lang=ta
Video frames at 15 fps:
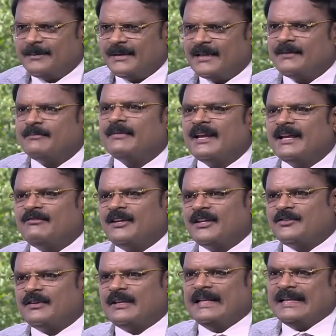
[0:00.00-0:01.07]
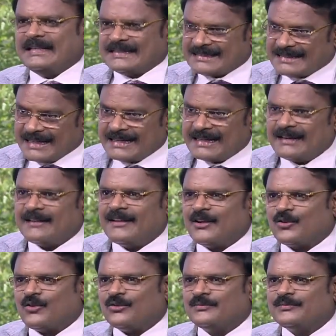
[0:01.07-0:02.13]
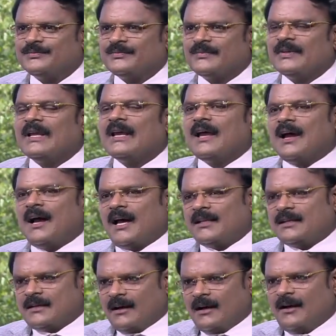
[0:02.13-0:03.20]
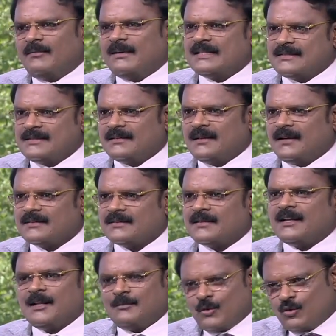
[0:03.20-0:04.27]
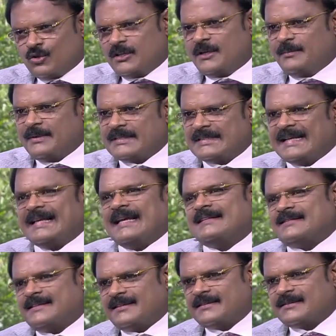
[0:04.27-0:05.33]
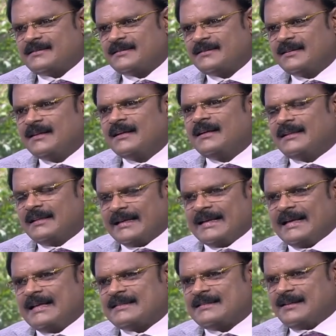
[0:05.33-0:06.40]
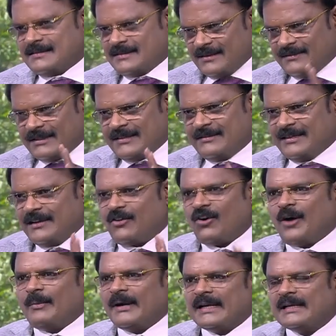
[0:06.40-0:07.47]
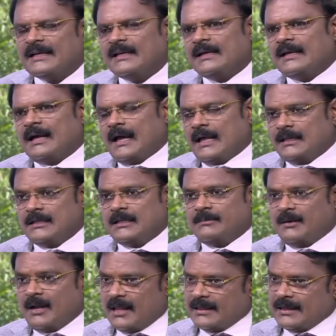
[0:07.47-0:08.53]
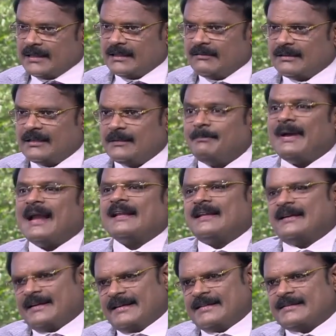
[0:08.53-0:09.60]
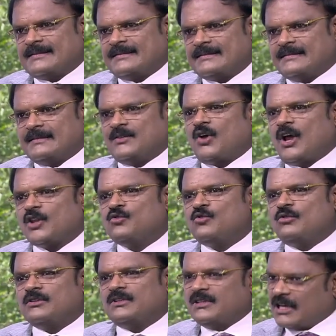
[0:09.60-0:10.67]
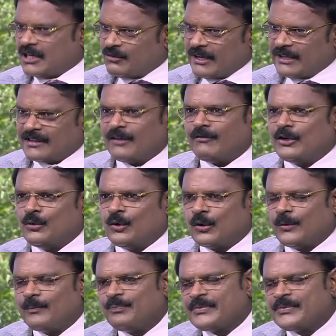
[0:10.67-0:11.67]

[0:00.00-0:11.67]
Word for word: பேருக்கு மேல் வயிறு வலி சென்ட்ரலில் தான் இருக்கும் அது காமனஸ்ட் காஸ்ட்னா நம்ம முதலே பேசினா கேஸ்டைட்டிஸ் இந்த கேஸ்டைட்டிஸ் தான் வெரி வெரி காமன் அதுக்கப்புறம் அந்த இடத்துல வந்து பேன்க்ரடைட்டிஸ் ஸோ அதுவும் வந்து நடுவயத்து தான் வலி வரும்